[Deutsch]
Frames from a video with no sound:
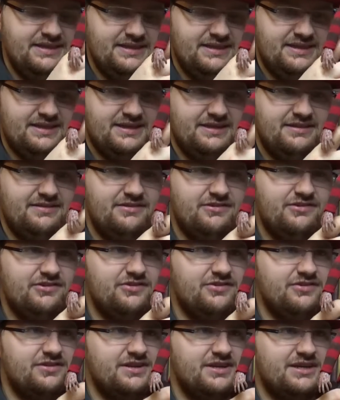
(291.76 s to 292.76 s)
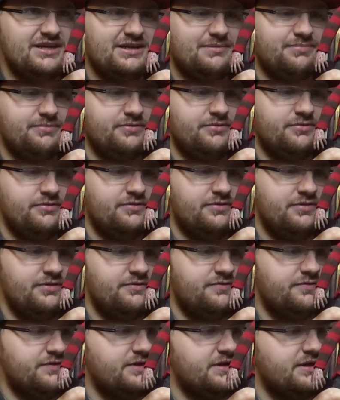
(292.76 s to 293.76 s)
Das ist schon
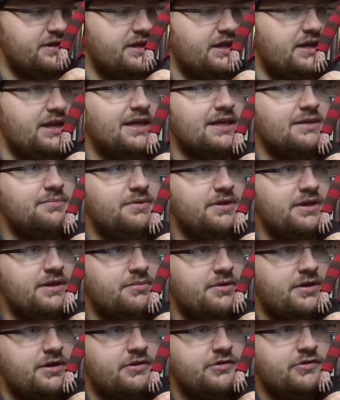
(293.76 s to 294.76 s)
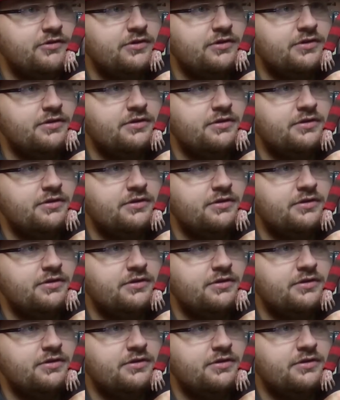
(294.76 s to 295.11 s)
abgrundtief geil. Ja, leck mich am Arsch.